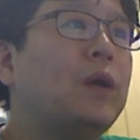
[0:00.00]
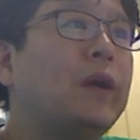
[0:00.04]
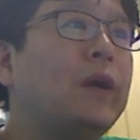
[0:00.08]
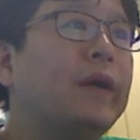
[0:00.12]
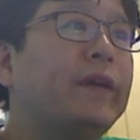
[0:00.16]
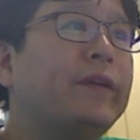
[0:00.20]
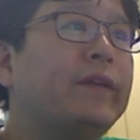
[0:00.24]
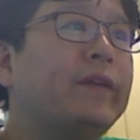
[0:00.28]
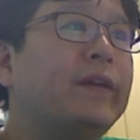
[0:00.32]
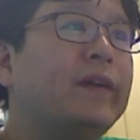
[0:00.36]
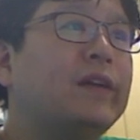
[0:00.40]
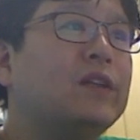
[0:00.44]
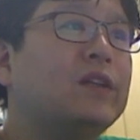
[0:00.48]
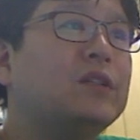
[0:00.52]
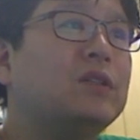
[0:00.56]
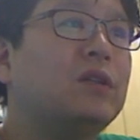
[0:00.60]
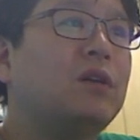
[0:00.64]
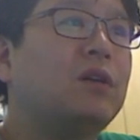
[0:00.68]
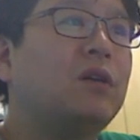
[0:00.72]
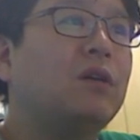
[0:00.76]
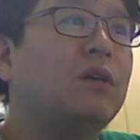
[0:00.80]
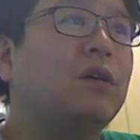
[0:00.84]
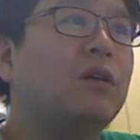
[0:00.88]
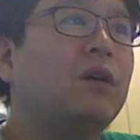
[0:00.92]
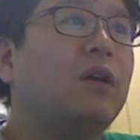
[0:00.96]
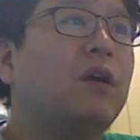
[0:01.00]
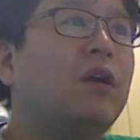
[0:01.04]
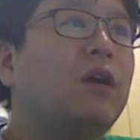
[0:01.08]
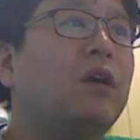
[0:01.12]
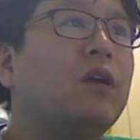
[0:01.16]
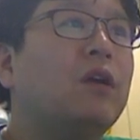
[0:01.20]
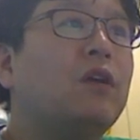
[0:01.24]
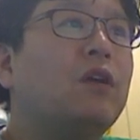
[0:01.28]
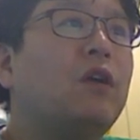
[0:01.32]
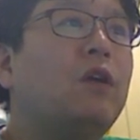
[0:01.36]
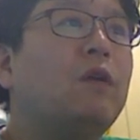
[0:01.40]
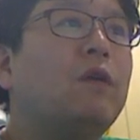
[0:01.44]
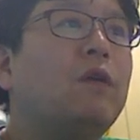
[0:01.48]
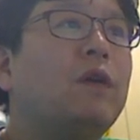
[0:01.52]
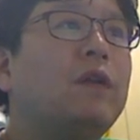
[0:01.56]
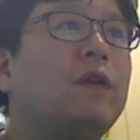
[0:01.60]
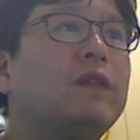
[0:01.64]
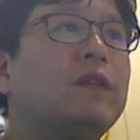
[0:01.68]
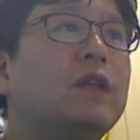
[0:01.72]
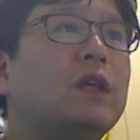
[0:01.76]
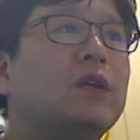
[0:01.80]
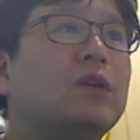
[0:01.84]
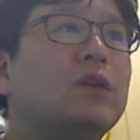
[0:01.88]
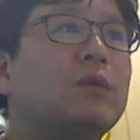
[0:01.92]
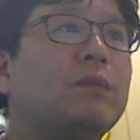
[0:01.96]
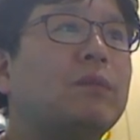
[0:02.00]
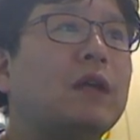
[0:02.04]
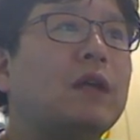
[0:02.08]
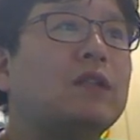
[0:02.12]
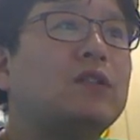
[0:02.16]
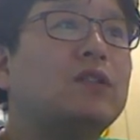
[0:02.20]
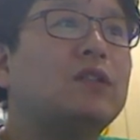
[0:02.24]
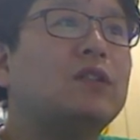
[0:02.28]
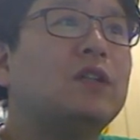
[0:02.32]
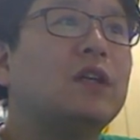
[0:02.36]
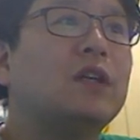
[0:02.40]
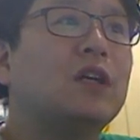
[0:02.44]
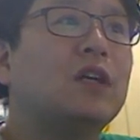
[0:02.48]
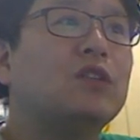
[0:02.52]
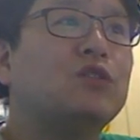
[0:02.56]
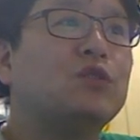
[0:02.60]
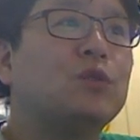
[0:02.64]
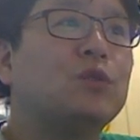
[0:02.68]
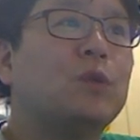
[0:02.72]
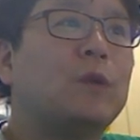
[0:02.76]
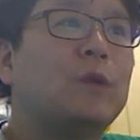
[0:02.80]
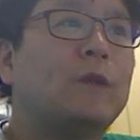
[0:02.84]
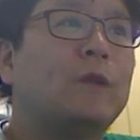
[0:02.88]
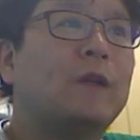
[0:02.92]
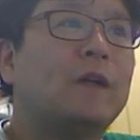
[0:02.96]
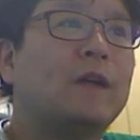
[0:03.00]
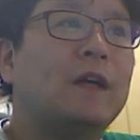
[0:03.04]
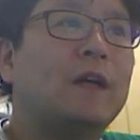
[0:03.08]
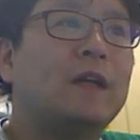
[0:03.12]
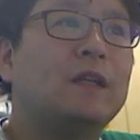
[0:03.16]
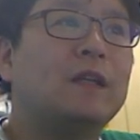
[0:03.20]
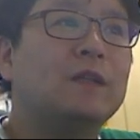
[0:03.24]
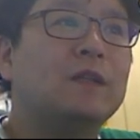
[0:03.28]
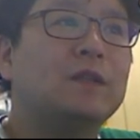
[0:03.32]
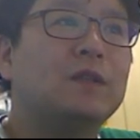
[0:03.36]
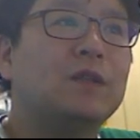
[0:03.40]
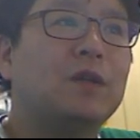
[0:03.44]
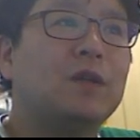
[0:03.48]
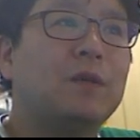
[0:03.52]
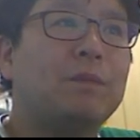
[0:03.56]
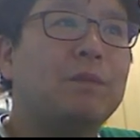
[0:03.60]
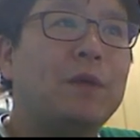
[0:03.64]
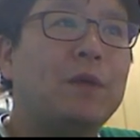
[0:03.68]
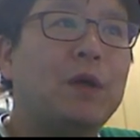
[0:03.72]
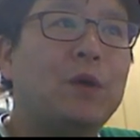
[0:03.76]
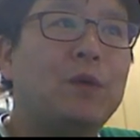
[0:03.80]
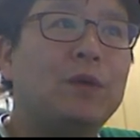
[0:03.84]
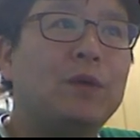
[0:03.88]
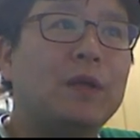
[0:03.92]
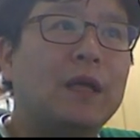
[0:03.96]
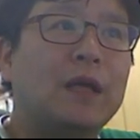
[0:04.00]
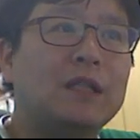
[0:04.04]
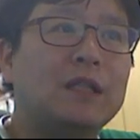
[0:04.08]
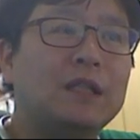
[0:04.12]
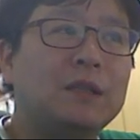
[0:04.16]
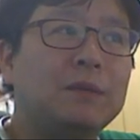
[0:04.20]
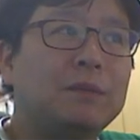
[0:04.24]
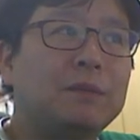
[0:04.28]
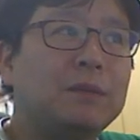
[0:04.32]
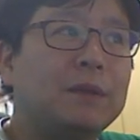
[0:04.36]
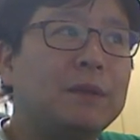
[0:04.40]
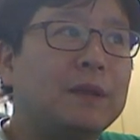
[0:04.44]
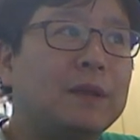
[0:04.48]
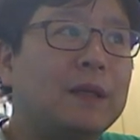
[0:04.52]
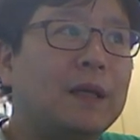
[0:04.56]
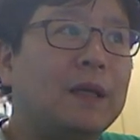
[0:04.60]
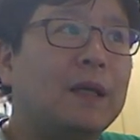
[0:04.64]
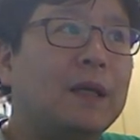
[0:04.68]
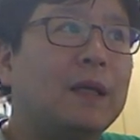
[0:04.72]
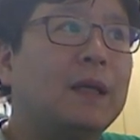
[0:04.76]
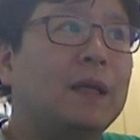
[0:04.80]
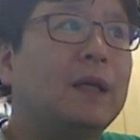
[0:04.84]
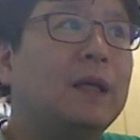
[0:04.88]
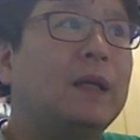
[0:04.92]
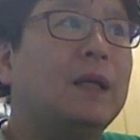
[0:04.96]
확인하여서 혈관내로 마취제가 주사될 가능성은 매우 낮습니다.